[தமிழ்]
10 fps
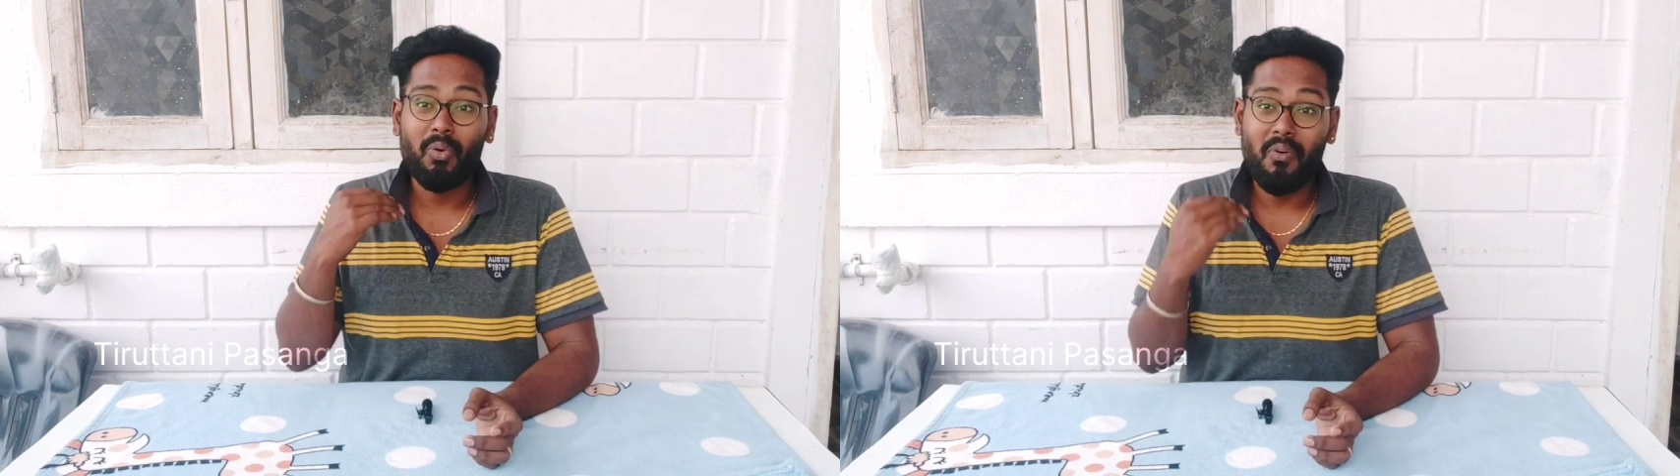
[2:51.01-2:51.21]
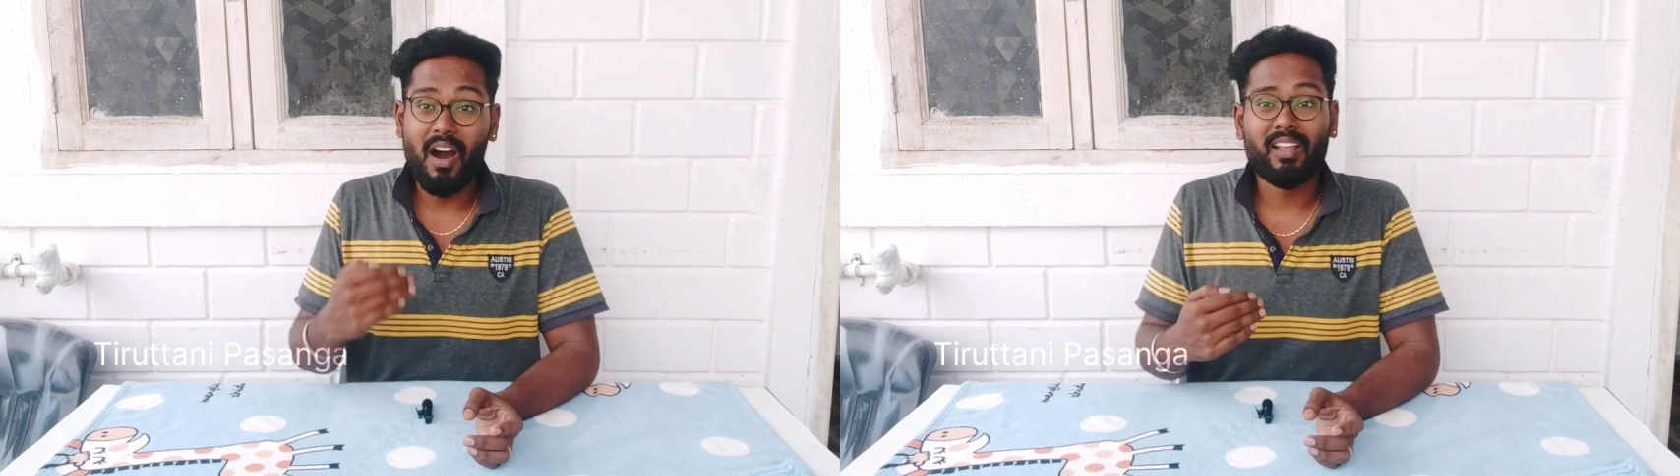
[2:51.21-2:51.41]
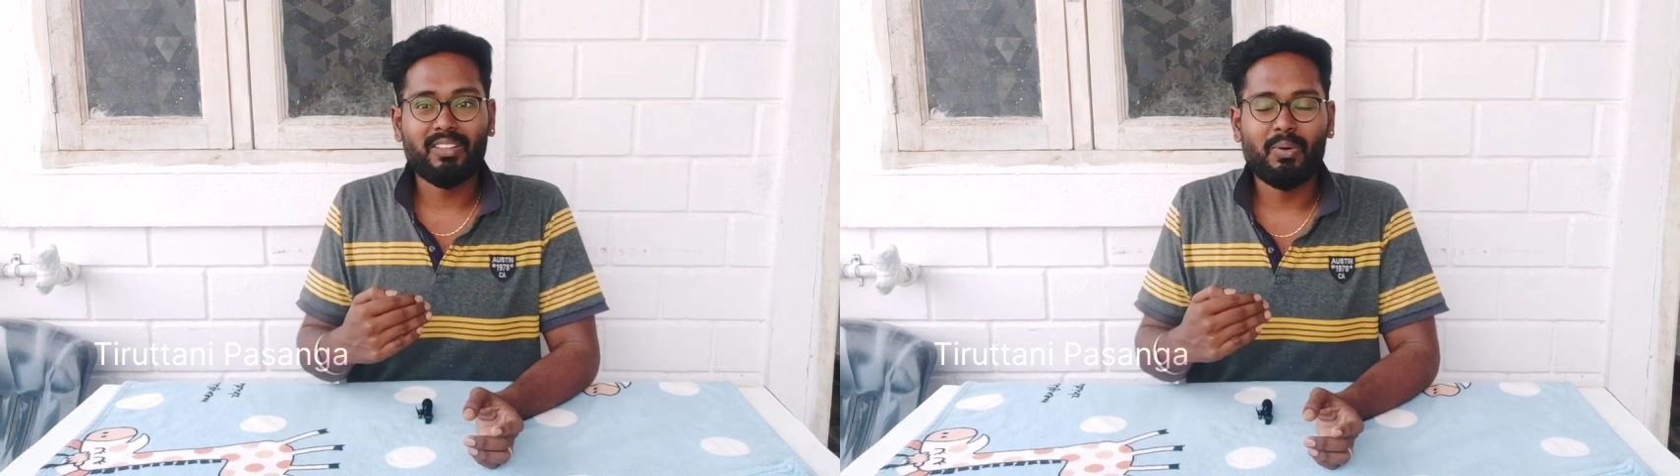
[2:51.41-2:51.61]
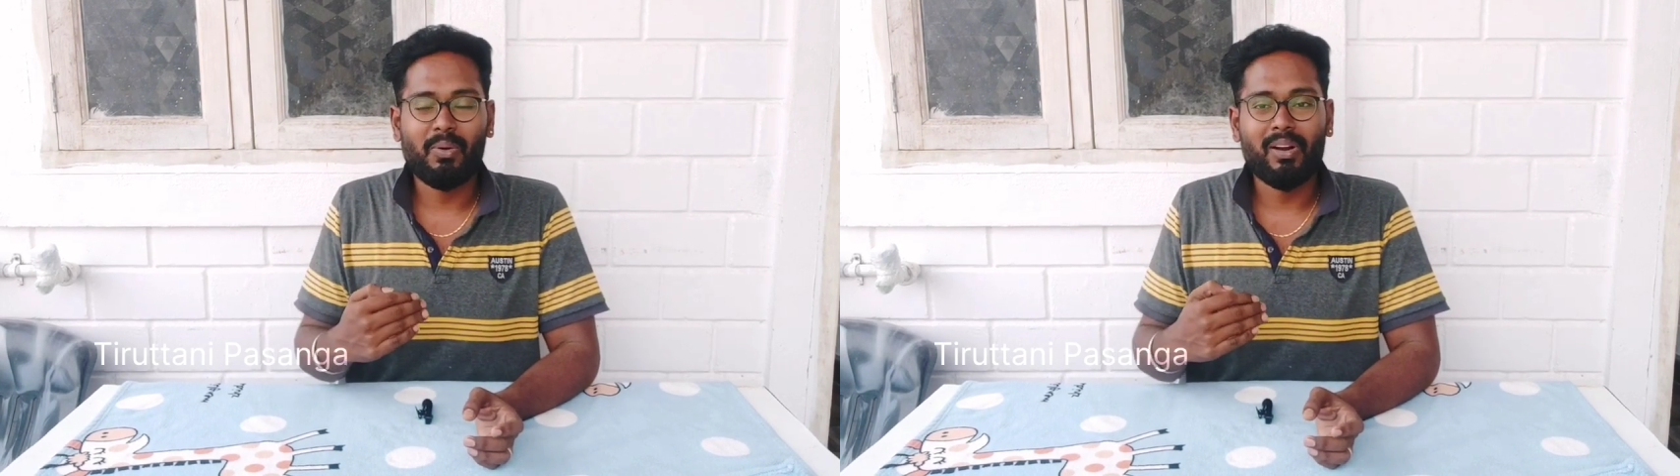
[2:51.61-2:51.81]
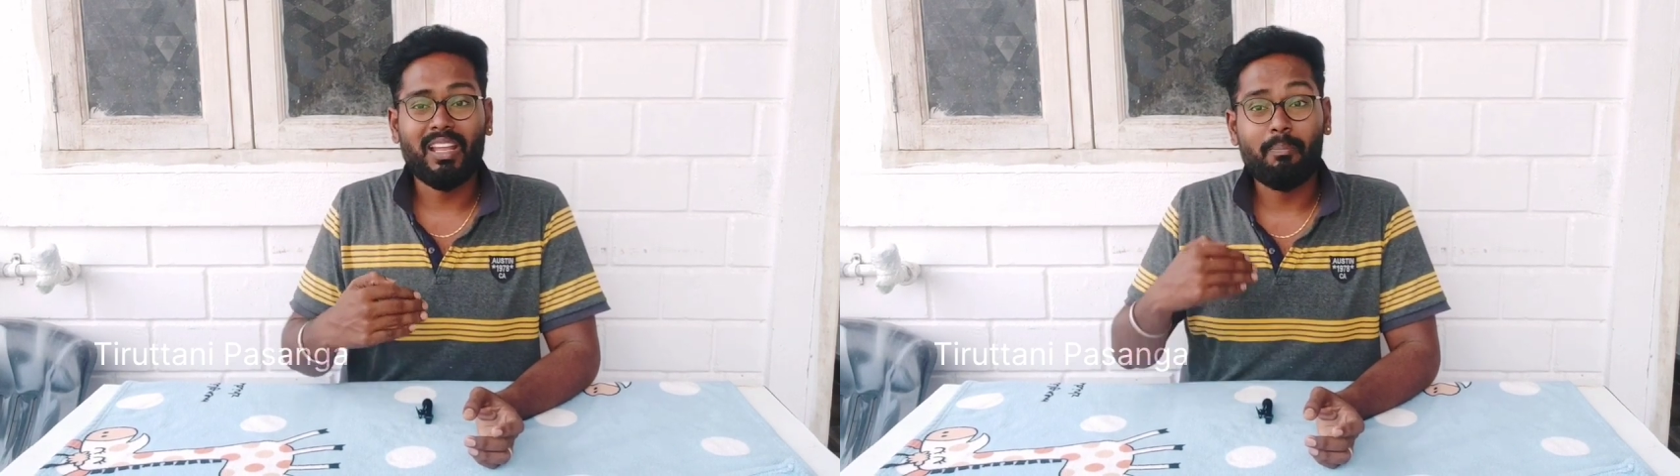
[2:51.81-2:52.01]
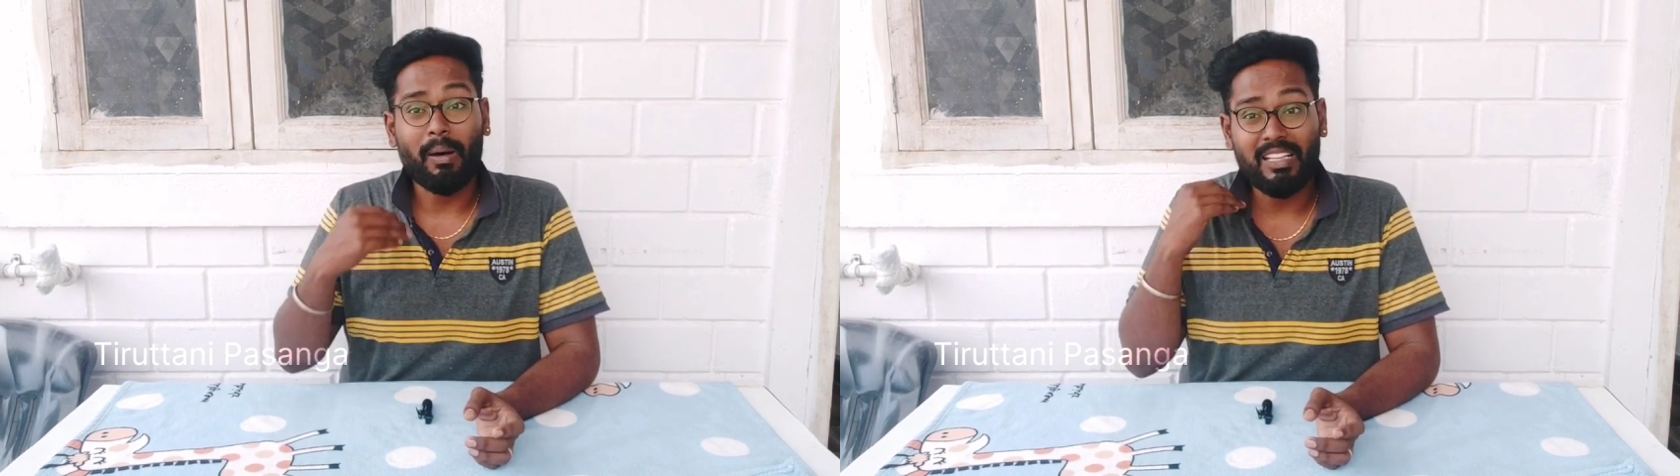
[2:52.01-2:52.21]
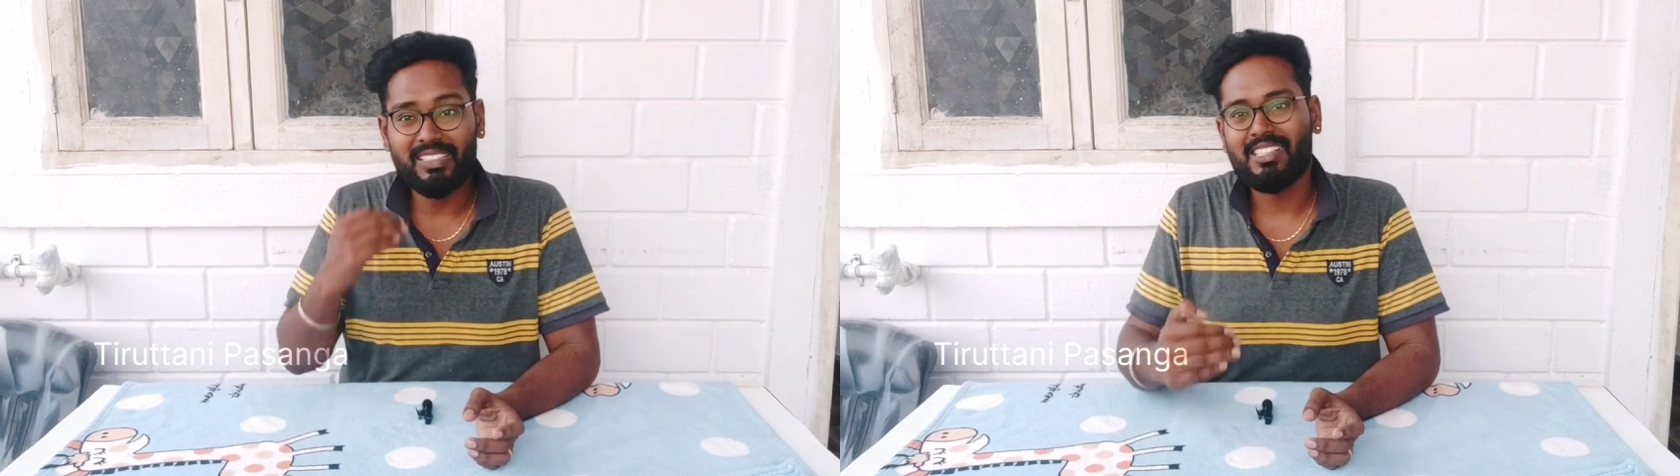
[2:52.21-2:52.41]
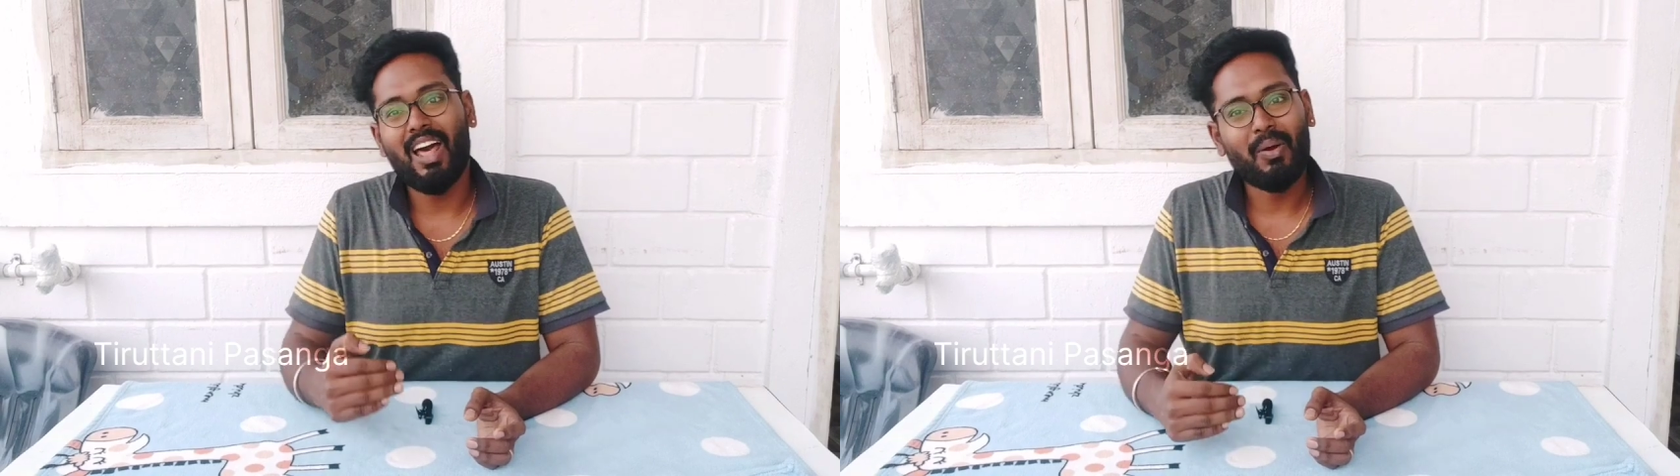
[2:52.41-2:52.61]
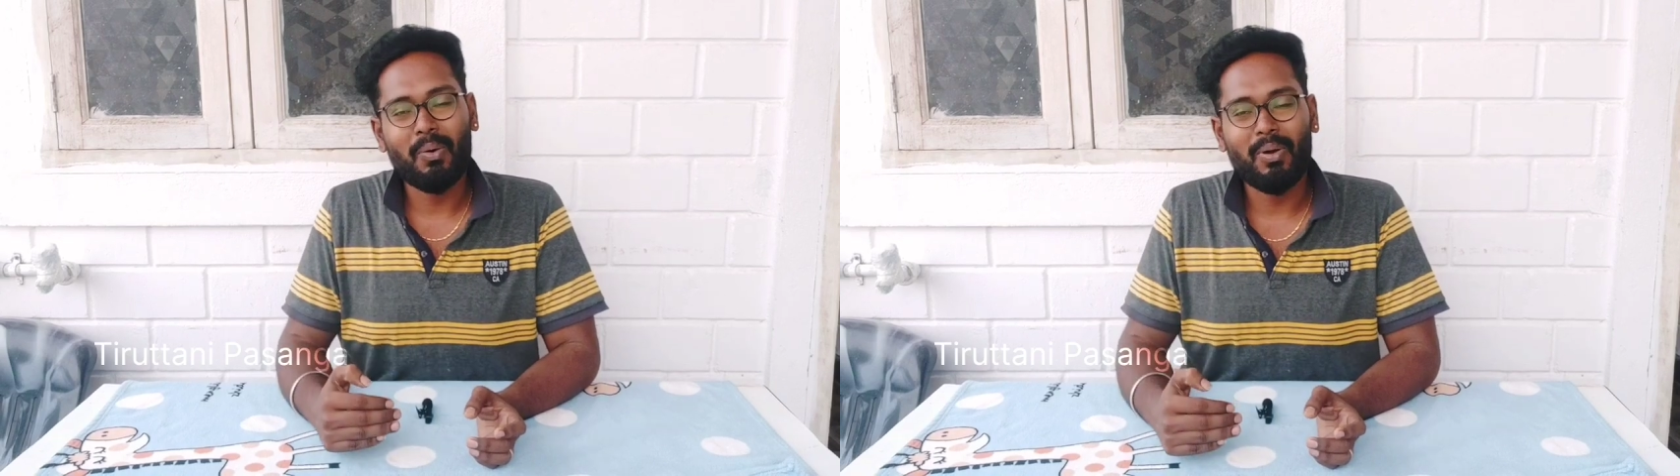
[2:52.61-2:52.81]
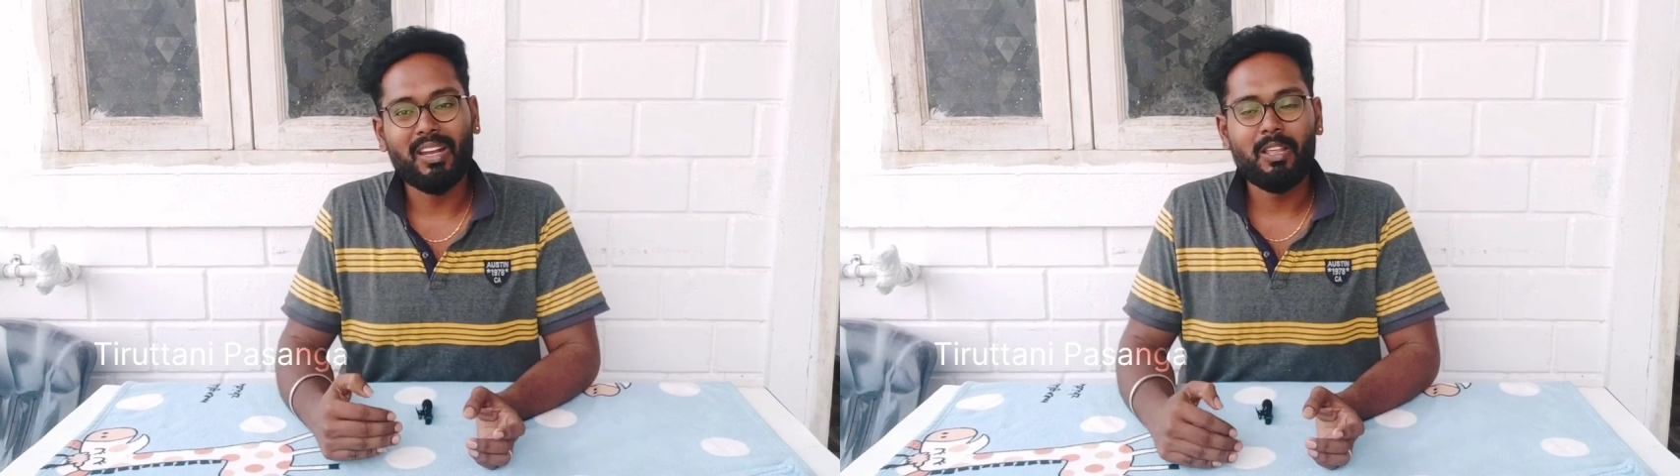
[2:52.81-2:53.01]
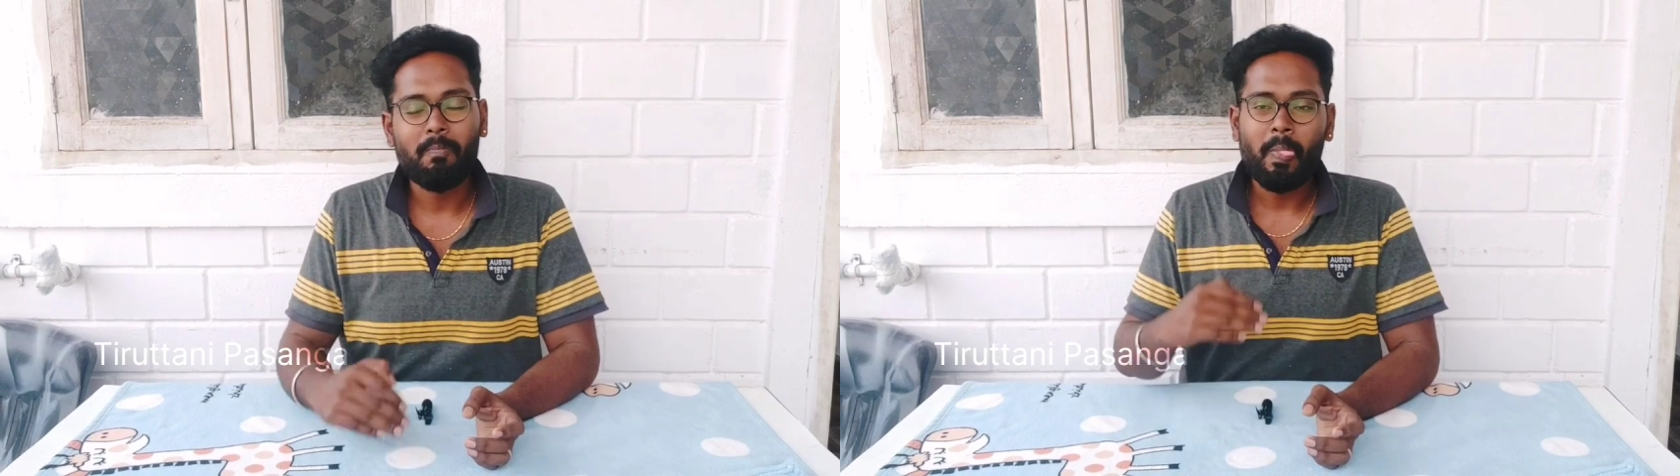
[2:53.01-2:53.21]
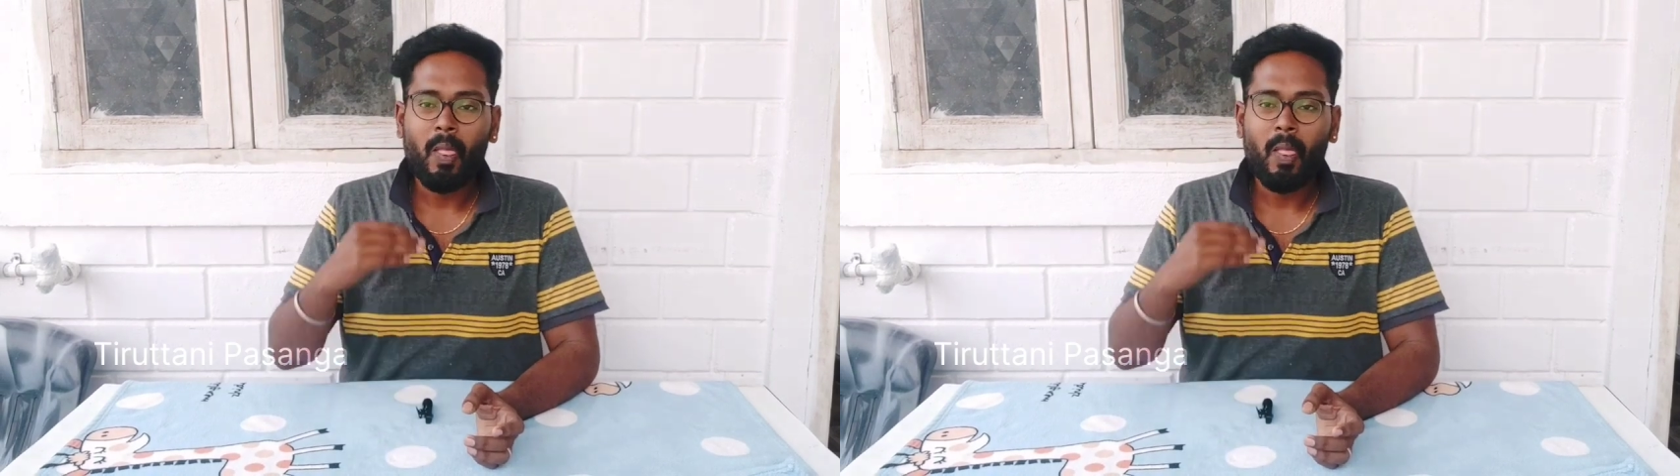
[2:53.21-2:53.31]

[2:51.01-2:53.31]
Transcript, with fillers: ஒரு வாரத்துக்கு ஒரு வாட்டி இல்ல பதினஞ்சு நாளுக்கு ஒரு வாட்டி